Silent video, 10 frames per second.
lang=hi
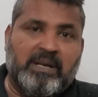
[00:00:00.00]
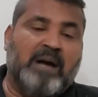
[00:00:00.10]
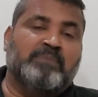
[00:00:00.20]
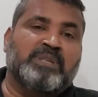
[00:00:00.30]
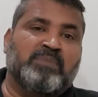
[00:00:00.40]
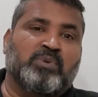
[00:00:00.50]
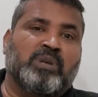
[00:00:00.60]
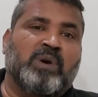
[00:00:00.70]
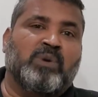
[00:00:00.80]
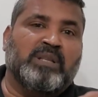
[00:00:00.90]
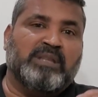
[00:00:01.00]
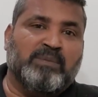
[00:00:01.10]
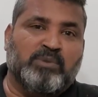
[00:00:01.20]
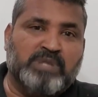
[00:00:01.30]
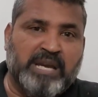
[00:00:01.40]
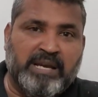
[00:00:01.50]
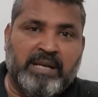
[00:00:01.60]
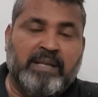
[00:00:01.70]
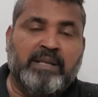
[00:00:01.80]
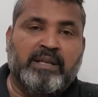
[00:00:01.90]
काम जब होना होगा तब हो
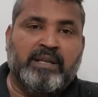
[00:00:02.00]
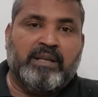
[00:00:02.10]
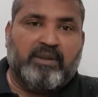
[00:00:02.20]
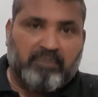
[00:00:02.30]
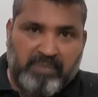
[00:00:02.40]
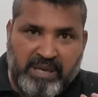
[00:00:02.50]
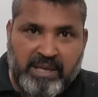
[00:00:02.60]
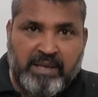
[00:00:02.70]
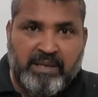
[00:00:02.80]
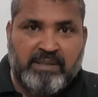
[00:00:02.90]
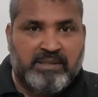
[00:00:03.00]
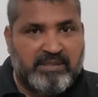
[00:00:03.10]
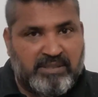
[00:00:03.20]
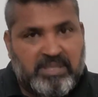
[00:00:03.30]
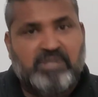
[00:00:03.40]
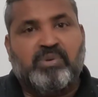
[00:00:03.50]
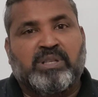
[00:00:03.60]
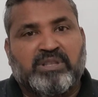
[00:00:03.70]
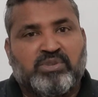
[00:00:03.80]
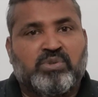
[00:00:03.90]
जाएगा मैं जिस
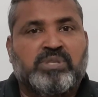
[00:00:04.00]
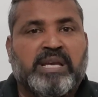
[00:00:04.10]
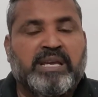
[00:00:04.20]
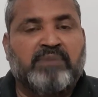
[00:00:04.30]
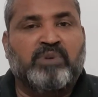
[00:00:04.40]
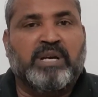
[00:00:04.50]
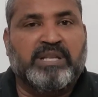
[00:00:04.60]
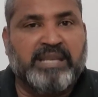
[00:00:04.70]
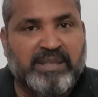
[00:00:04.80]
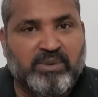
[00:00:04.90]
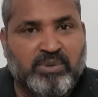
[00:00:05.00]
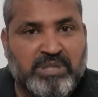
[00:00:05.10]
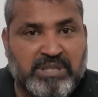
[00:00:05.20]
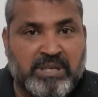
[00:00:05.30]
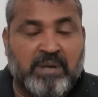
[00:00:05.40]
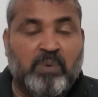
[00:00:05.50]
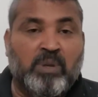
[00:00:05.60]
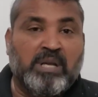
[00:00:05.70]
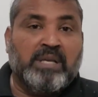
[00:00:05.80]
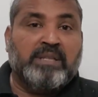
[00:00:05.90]
वक्त जो सही है वो करने की कोशिश कर रहा हूं
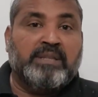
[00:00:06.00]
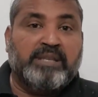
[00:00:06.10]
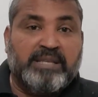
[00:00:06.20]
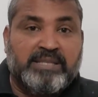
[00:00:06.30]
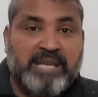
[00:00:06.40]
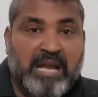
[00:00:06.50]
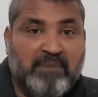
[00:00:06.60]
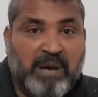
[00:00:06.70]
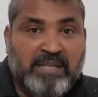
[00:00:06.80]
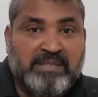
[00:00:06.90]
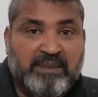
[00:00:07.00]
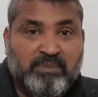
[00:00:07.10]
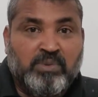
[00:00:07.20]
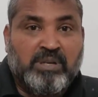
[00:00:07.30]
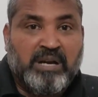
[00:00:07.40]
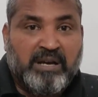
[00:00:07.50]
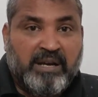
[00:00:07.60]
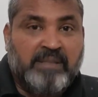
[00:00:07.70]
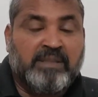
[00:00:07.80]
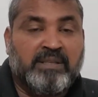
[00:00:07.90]
तीस साल बाद जब उनका
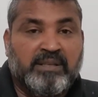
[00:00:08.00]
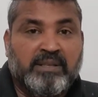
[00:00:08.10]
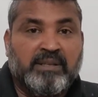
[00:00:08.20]
ग्रंथ